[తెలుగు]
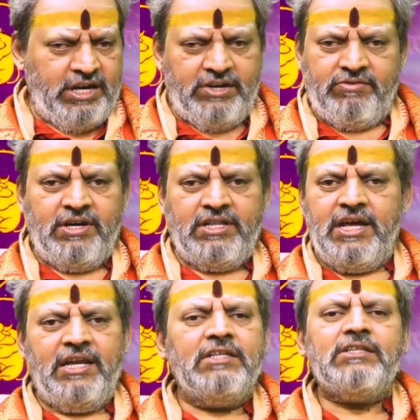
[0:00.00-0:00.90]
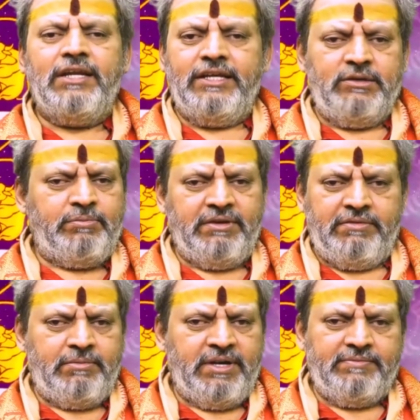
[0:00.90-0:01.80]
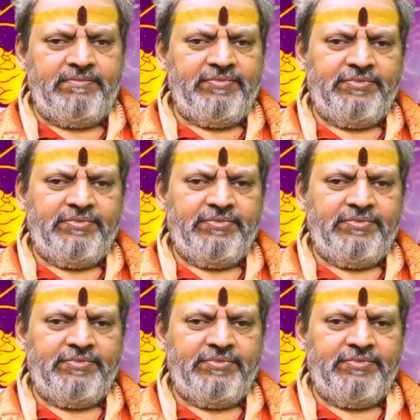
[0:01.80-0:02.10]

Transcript: అనేటువంటి దానికి తెలియజెప్పడమే మనం